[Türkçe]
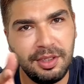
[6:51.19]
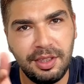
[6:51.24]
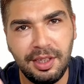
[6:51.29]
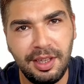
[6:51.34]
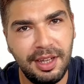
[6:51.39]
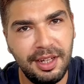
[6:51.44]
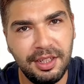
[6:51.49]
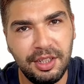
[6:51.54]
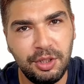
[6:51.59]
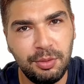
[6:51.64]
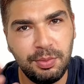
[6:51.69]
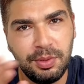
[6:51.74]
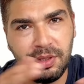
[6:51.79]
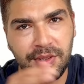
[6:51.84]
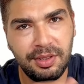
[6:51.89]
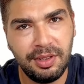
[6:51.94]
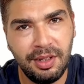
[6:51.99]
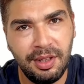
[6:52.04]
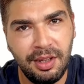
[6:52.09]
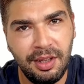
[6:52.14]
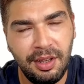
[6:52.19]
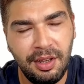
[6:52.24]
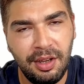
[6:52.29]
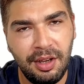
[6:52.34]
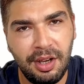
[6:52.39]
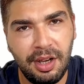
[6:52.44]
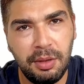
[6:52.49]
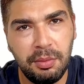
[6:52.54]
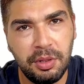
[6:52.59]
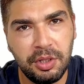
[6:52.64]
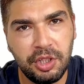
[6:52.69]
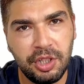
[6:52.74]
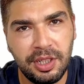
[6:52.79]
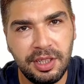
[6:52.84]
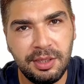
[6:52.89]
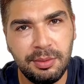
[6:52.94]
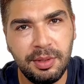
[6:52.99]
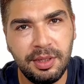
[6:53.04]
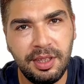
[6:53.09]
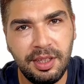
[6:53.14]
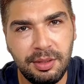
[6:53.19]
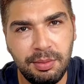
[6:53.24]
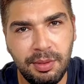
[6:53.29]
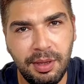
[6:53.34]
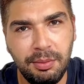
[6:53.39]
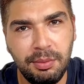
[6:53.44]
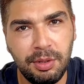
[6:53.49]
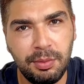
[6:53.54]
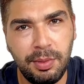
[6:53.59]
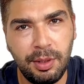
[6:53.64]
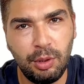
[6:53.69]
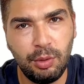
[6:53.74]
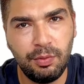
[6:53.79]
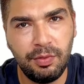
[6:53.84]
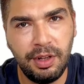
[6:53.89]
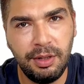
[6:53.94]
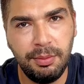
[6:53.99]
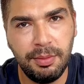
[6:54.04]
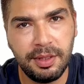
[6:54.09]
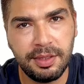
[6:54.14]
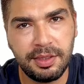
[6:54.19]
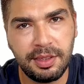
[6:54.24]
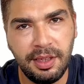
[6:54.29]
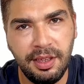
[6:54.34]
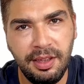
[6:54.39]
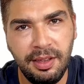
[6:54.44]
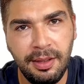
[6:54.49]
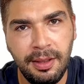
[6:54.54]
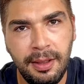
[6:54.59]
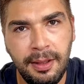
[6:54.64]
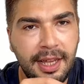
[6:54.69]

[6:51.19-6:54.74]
Yani hiçbir amaca hizmet etmeyen bir balon valf maske.